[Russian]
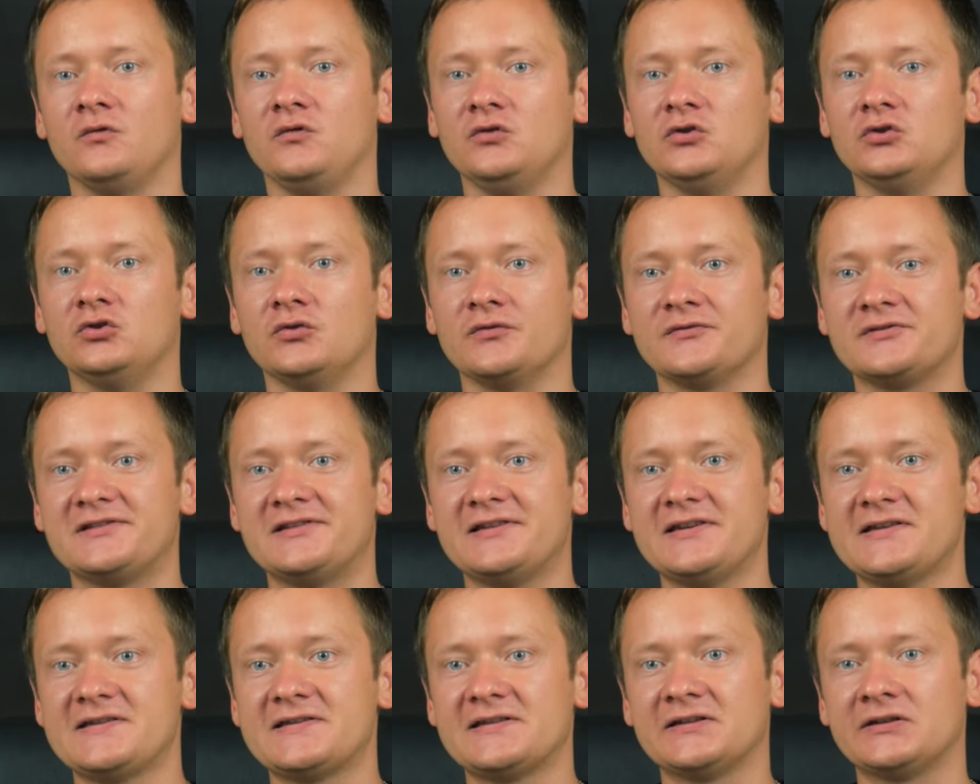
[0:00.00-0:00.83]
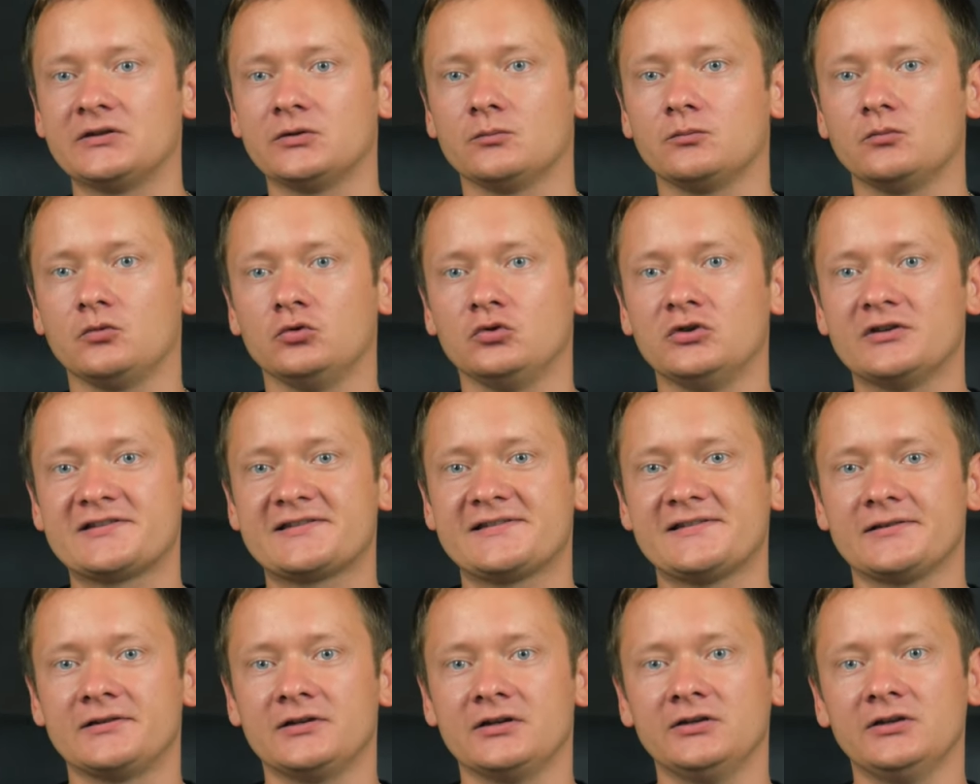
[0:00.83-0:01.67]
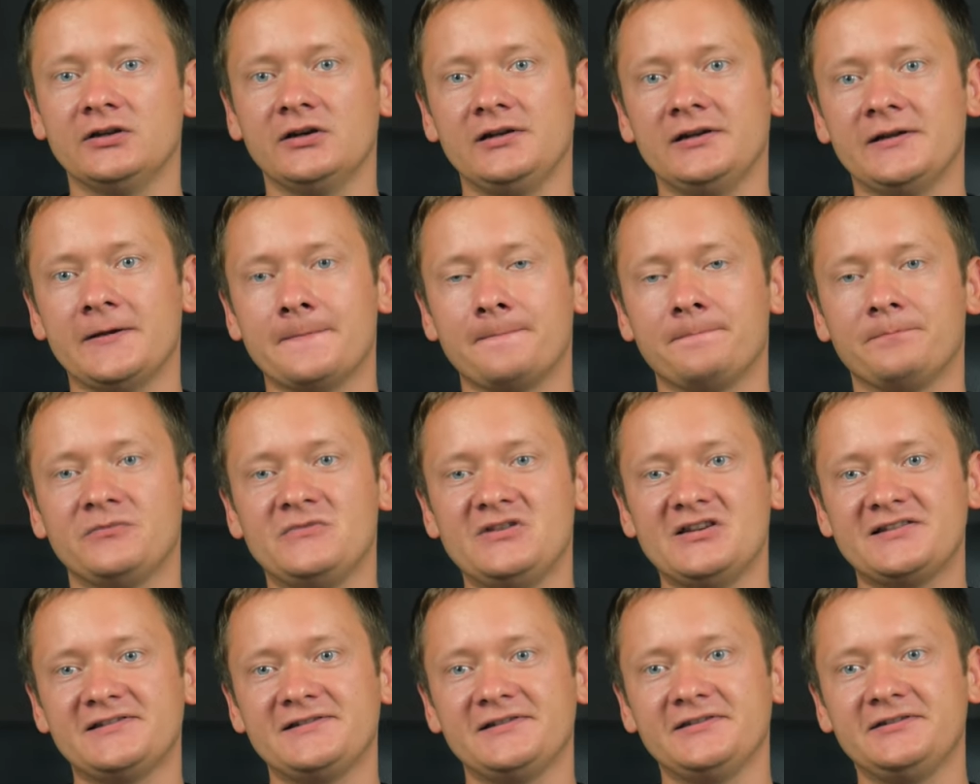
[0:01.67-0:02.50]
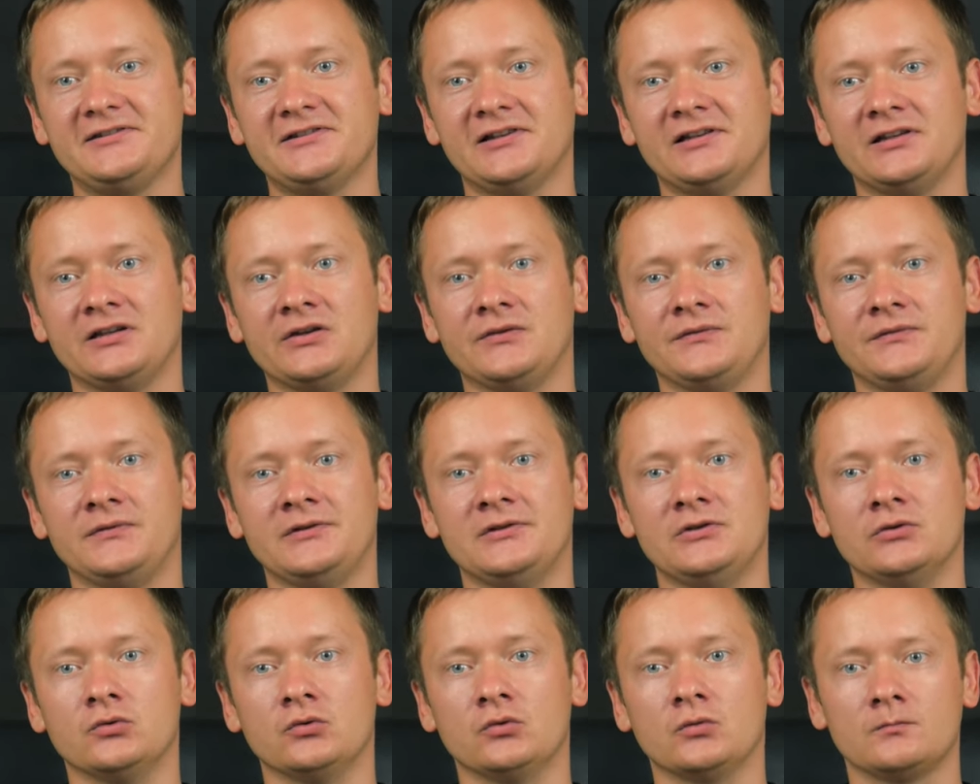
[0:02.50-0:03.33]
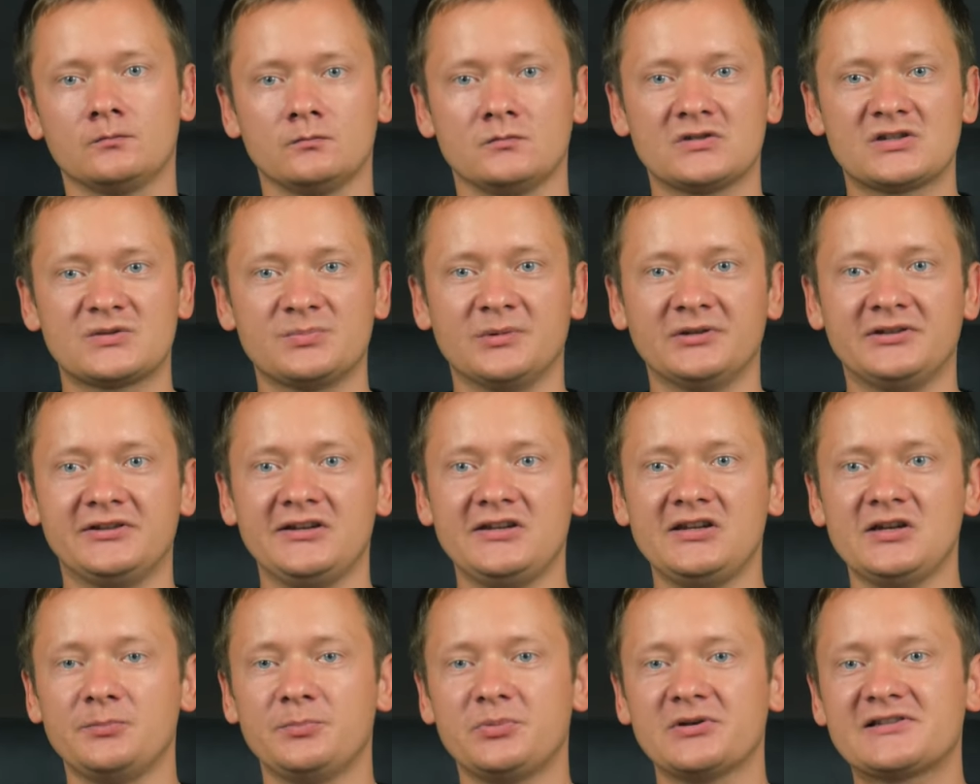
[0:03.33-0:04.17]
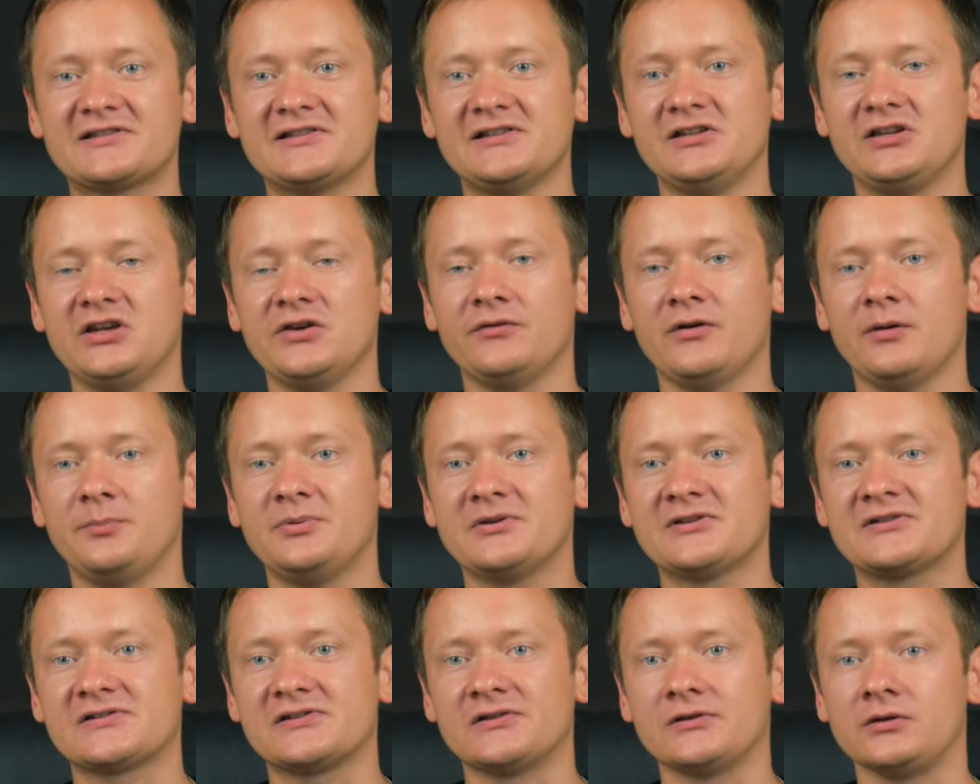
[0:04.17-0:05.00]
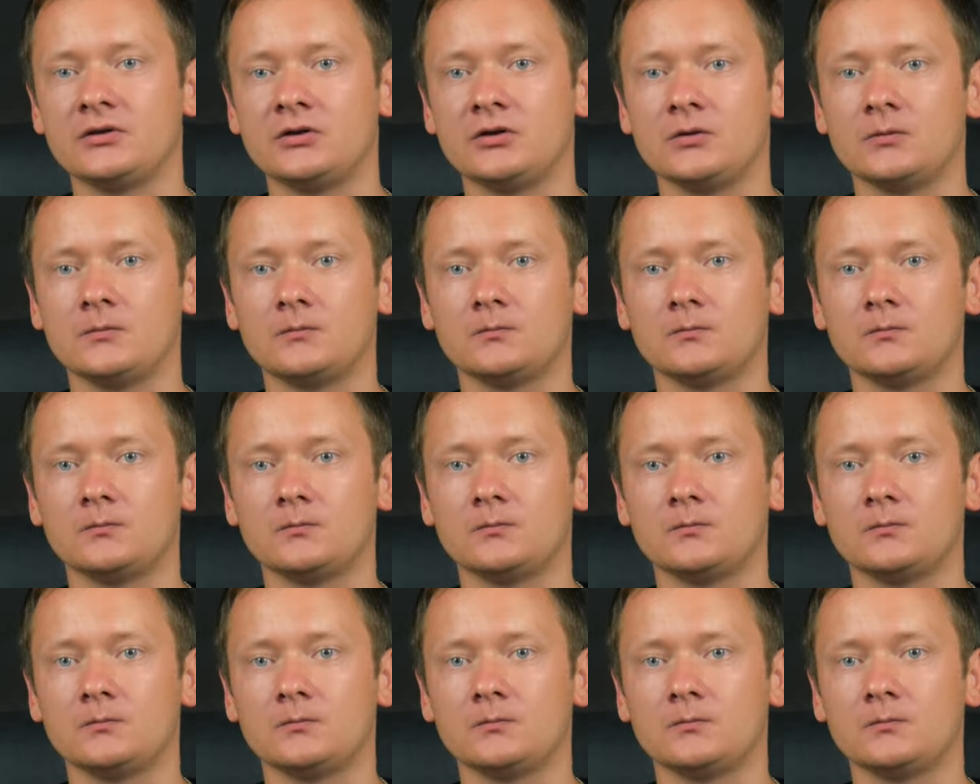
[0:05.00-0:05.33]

Windows 10 у нас на канале есть отдельное видео, смотрите по ссылке в описании.